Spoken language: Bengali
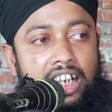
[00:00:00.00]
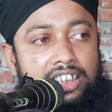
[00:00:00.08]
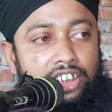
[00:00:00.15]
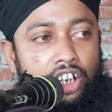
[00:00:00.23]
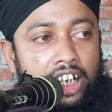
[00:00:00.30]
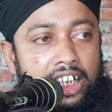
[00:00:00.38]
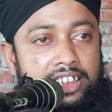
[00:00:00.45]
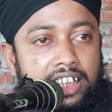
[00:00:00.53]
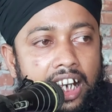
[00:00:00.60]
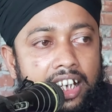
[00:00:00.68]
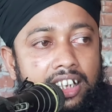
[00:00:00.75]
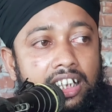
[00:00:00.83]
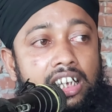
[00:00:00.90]
শেষ হয়ে
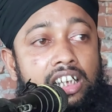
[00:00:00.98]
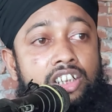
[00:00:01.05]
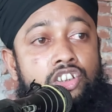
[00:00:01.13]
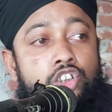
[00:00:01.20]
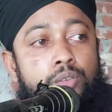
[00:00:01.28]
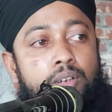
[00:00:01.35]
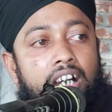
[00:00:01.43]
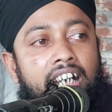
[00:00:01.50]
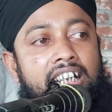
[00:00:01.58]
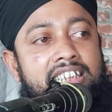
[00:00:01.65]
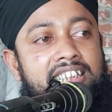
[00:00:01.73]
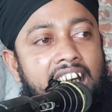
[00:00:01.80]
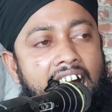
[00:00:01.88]
যায় সুবাহ
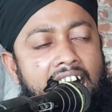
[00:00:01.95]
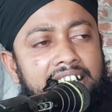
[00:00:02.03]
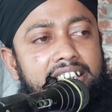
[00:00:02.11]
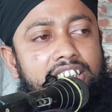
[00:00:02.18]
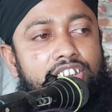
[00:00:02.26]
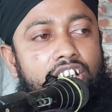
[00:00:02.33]
সাদিক